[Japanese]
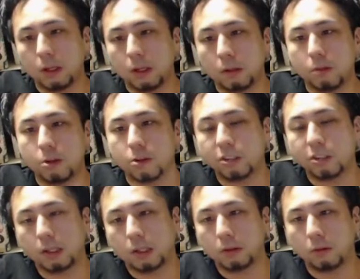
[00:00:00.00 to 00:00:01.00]

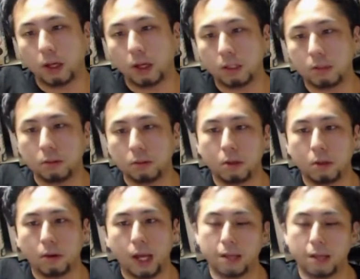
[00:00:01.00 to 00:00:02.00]
ミュージシャンってほら、空気
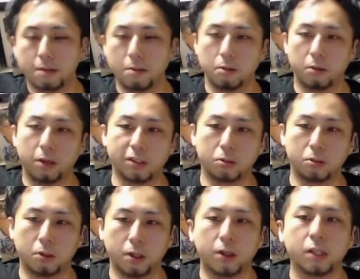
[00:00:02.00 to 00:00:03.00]
を操るのが仕
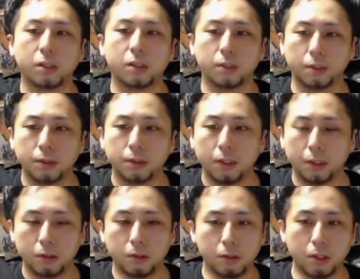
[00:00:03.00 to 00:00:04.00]
事なわけじゃ
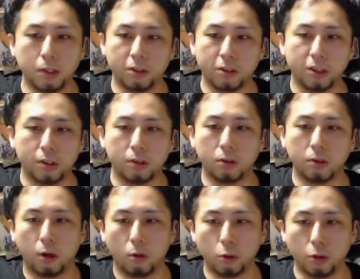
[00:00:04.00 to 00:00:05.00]
ん。空気の振動
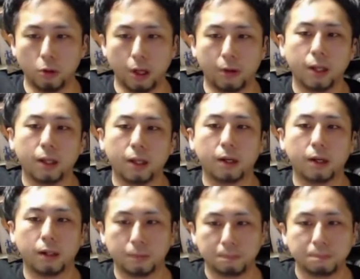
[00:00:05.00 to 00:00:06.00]
が音なわけだから。
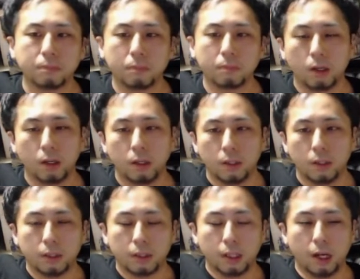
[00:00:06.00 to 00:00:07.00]

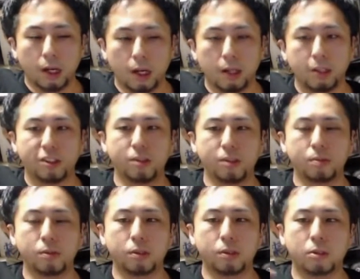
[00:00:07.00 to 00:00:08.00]
だから、自
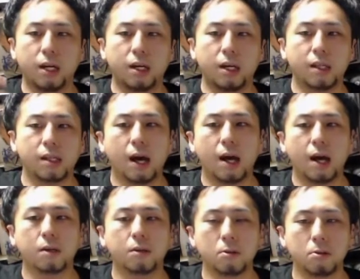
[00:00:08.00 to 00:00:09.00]
分の中に
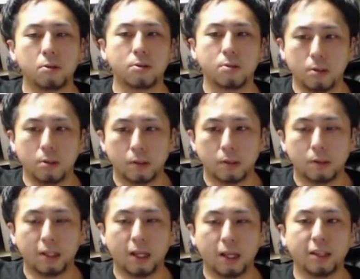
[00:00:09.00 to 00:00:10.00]
反響する
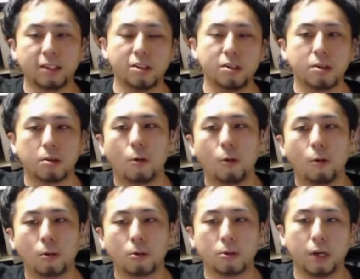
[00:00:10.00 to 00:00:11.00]
正しい
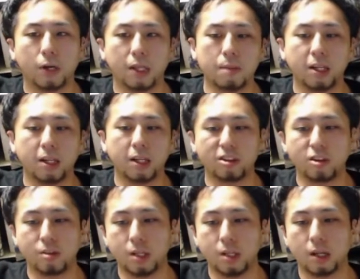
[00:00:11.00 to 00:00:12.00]
心とか魂
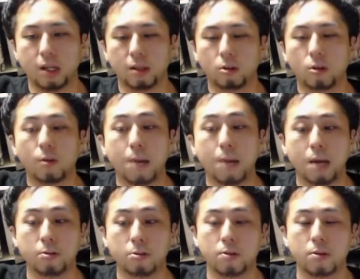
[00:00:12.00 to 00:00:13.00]
みたいなのを
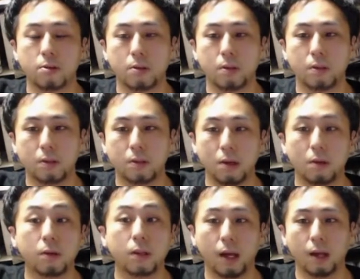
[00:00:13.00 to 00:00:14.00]
バイブスって
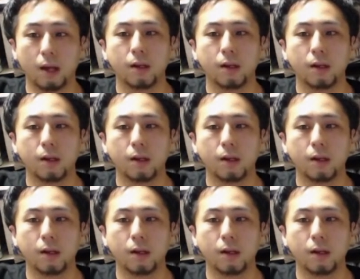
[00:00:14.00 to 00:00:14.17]
呼んで、